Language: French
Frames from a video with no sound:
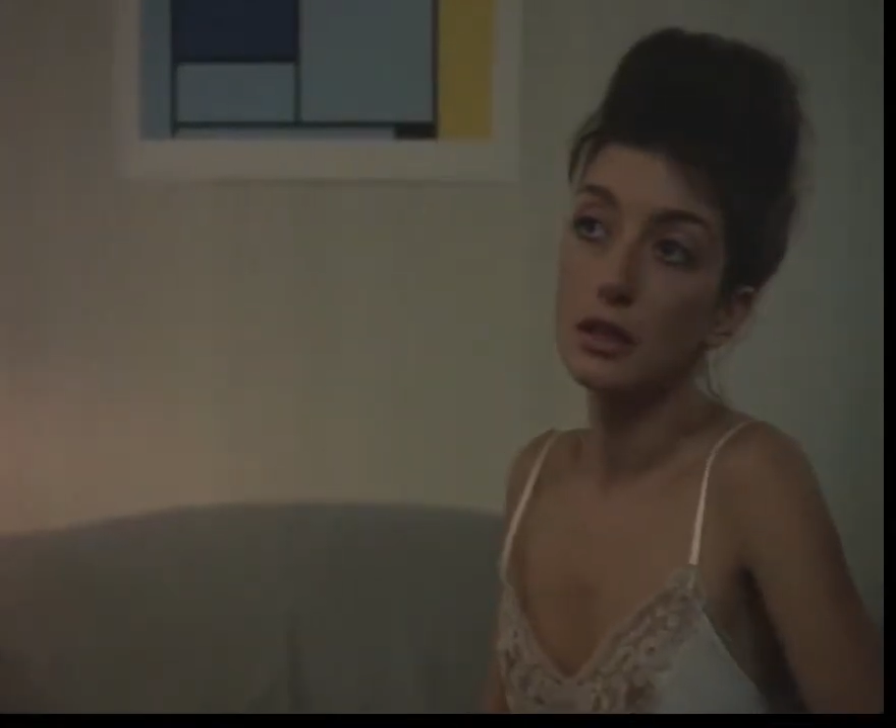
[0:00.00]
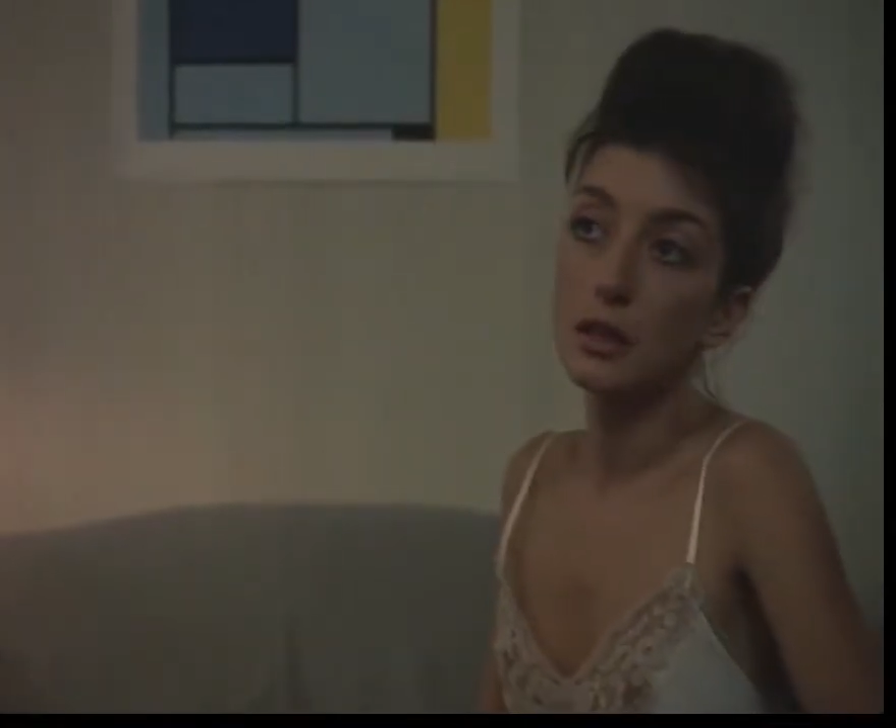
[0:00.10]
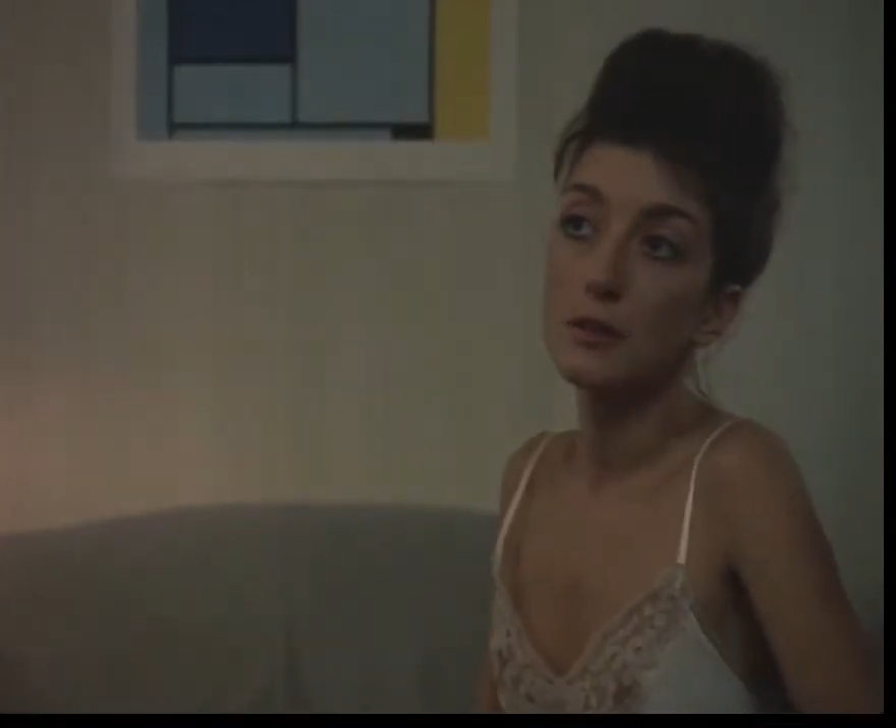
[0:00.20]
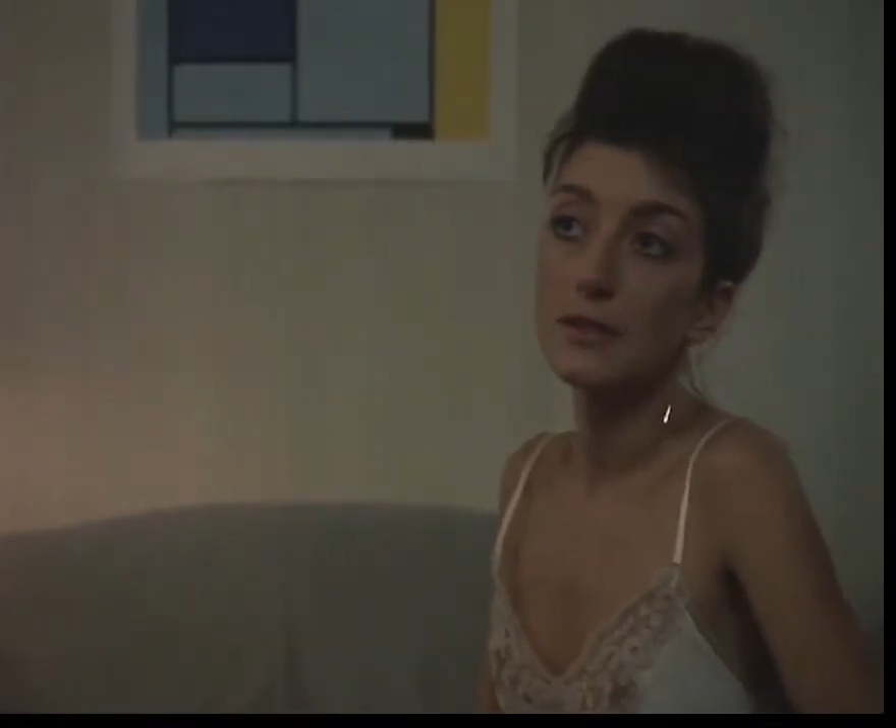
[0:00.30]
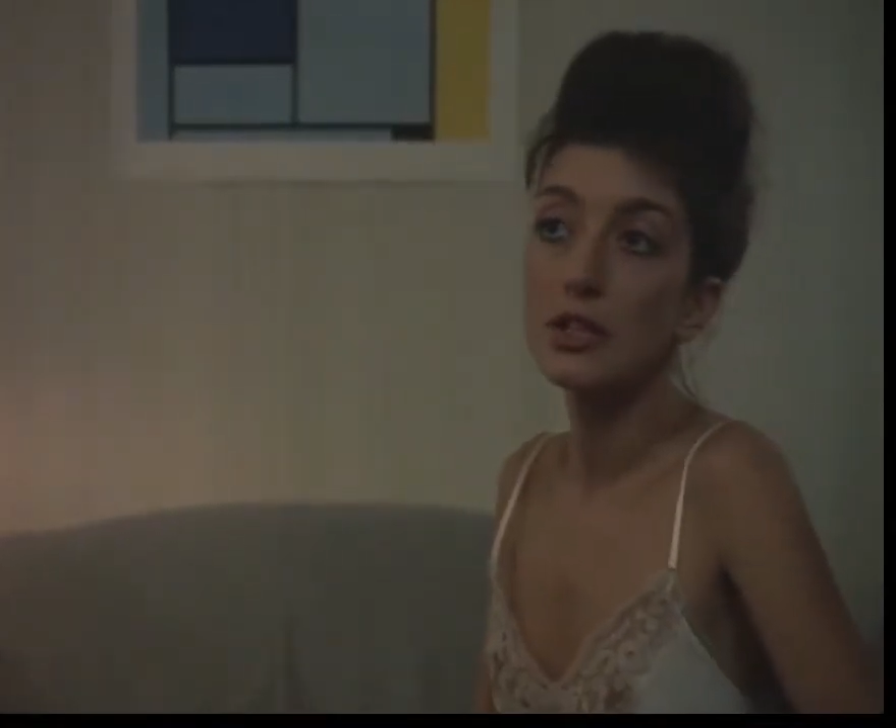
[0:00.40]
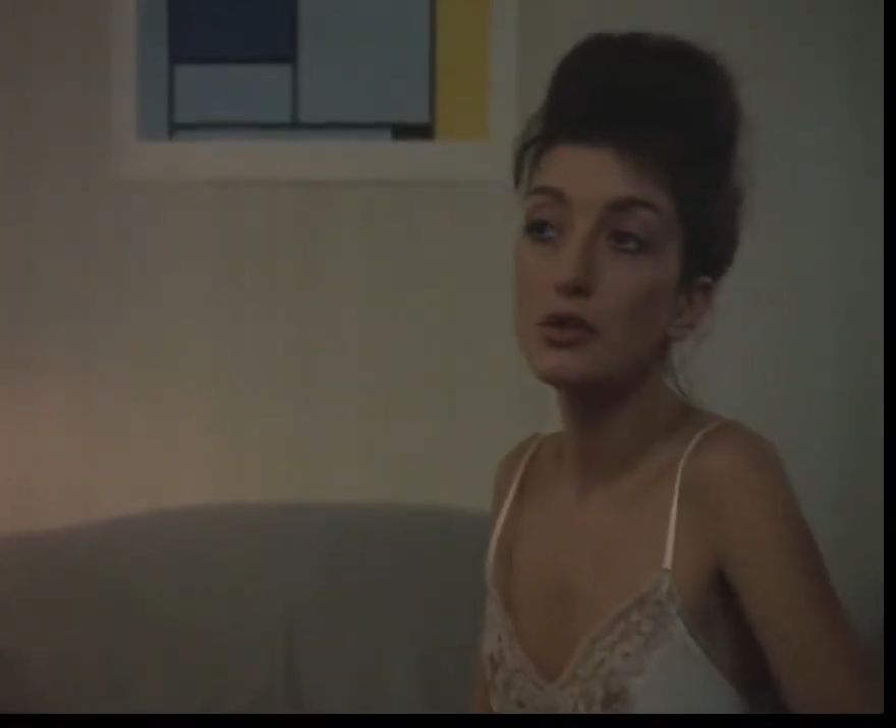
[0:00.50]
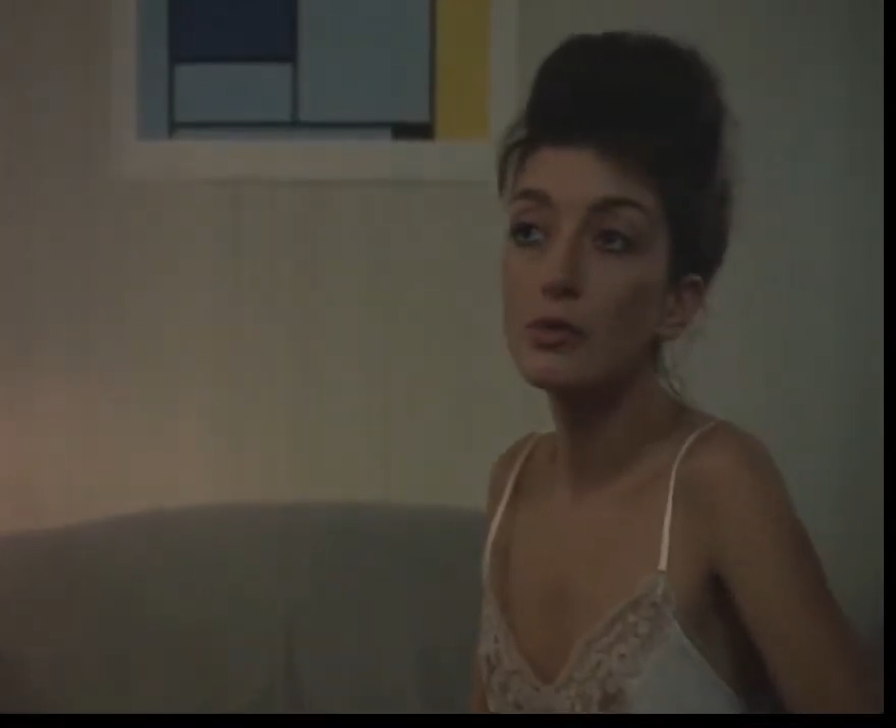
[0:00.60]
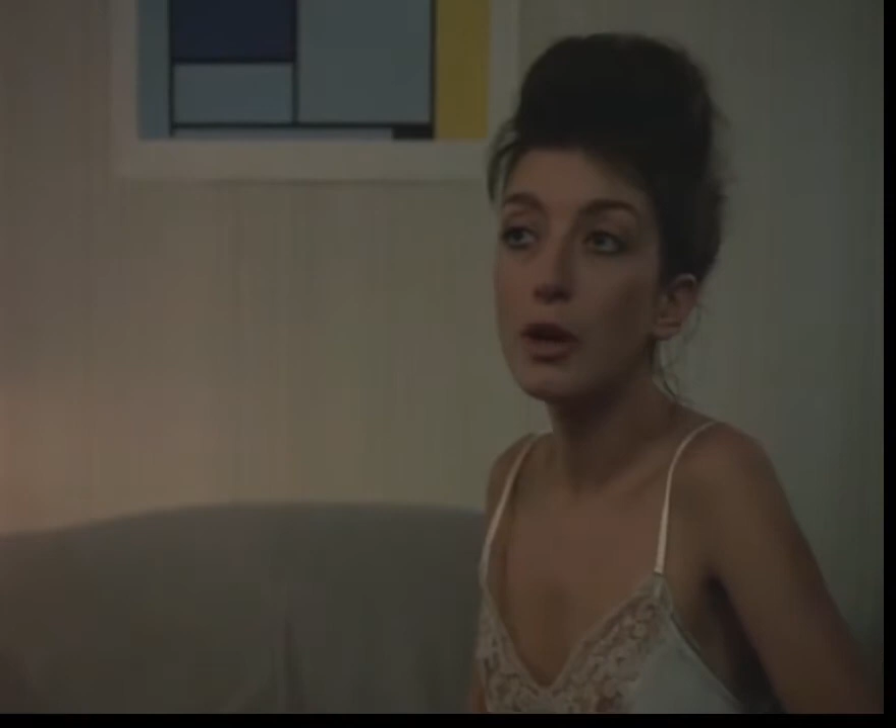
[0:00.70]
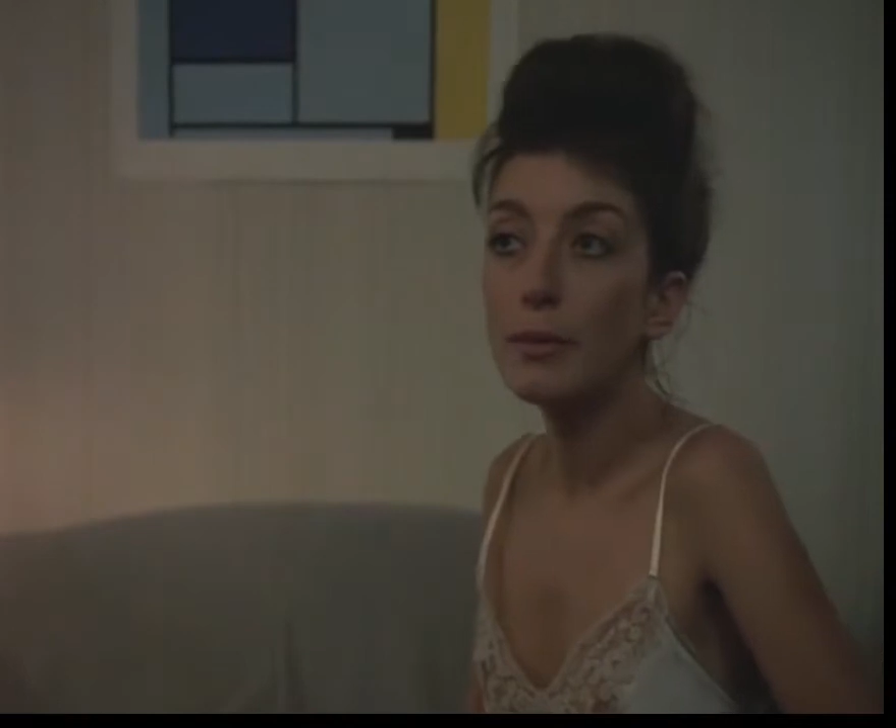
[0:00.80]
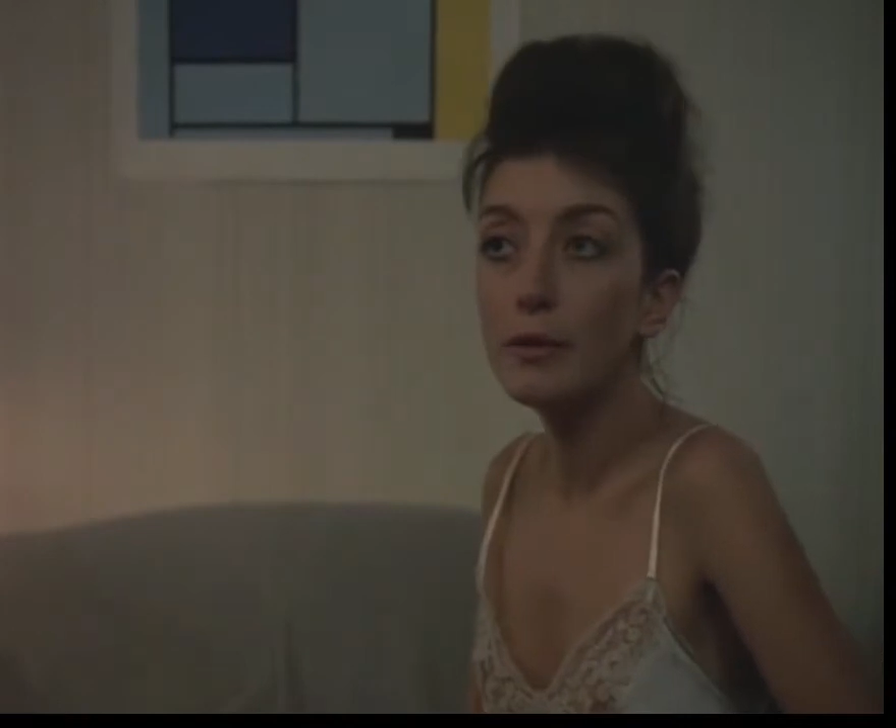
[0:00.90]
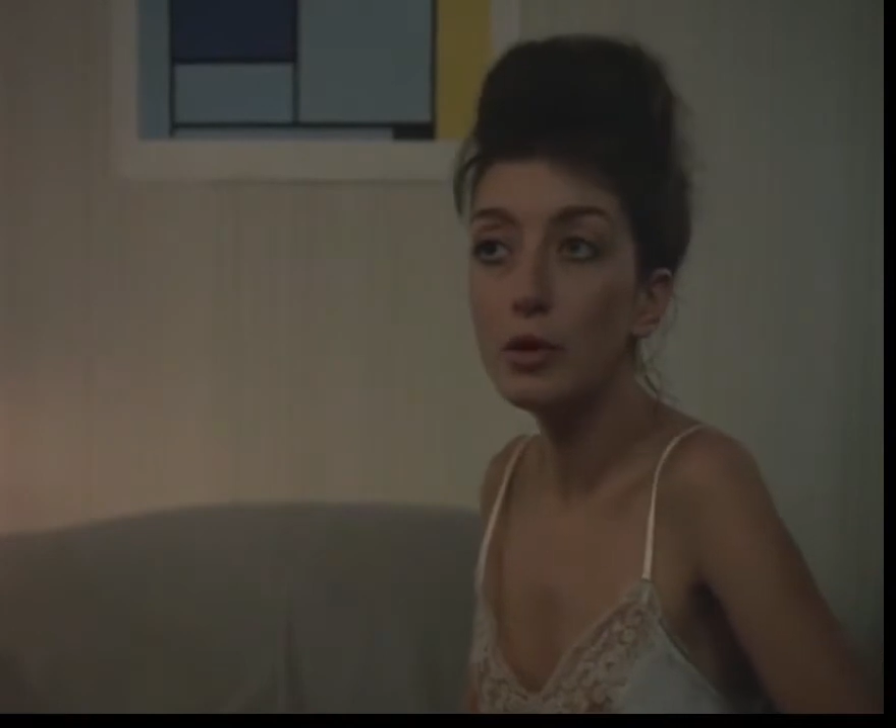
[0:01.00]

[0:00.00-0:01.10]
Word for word: Comme ça, tu pourras pas me